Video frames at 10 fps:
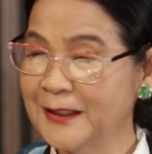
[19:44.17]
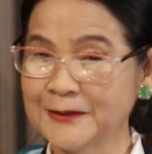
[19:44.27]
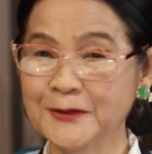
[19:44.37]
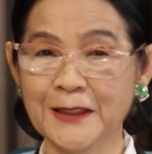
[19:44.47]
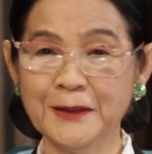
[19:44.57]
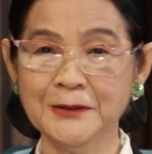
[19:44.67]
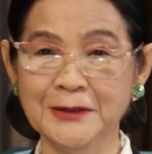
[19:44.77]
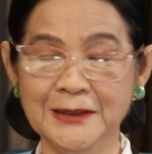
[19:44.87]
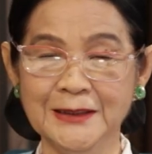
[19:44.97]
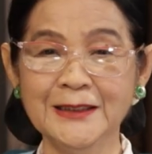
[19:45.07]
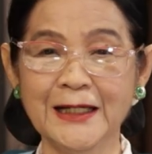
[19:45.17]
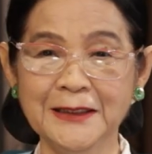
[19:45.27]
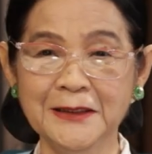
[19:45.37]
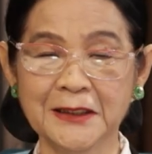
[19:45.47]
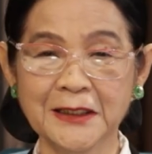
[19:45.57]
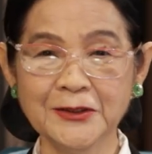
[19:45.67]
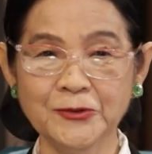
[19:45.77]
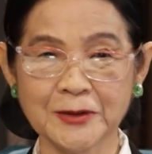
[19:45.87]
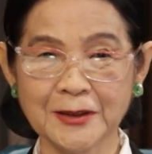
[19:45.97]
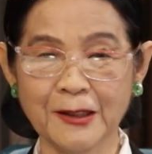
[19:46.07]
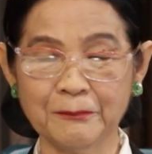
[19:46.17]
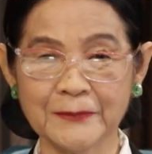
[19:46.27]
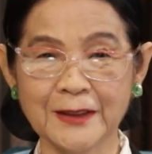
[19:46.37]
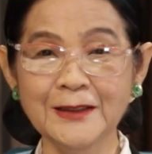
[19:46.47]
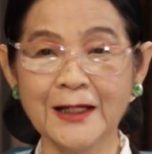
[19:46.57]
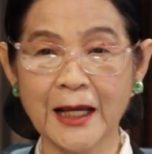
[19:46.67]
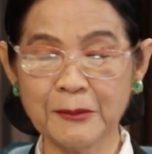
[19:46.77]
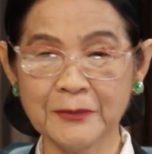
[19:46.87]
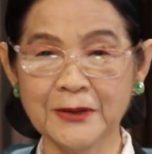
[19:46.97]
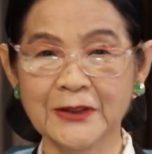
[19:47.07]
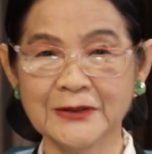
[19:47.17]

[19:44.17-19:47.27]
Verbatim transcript: à, thưa anh thì hiện nay đó cái chuyện đồng tính nam á,